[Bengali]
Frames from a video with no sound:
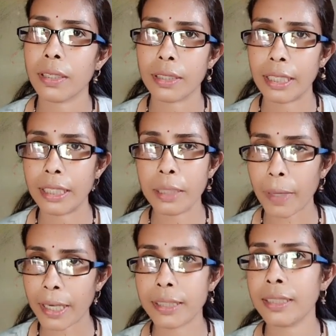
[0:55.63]
লিঙ্ক
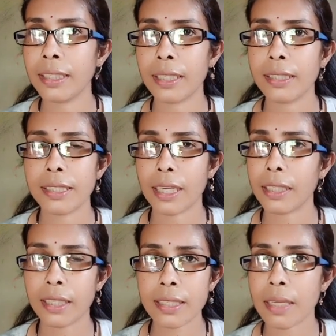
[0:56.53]
পাঠিয়ে
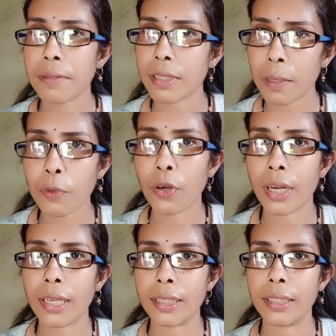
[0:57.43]
চ্যানেলটাকে সাবস্ক্রাইব
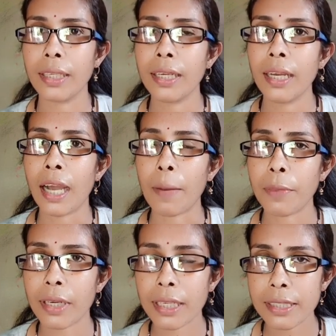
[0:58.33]
করাইনি
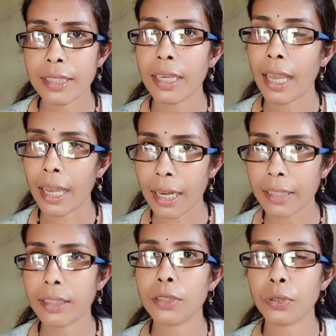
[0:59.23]
আপনারা যে এক
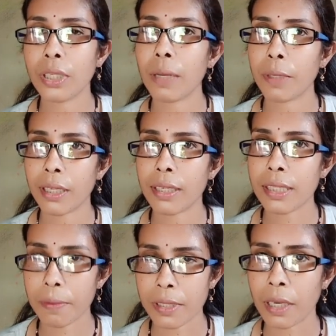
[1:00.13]
হাজার জনে আমাকে
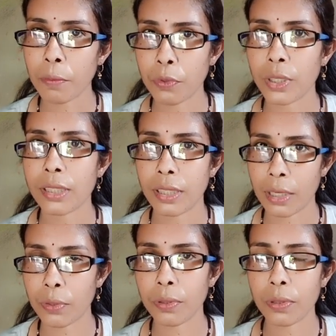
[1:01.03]
সাবস্ক্রাইব করেছেন
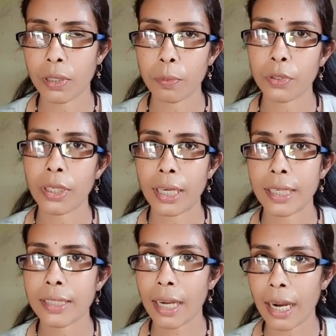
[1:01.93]
এখন বোধহয় এক
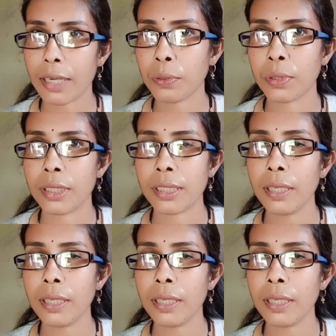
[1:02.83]
হাজার আট হয়েছে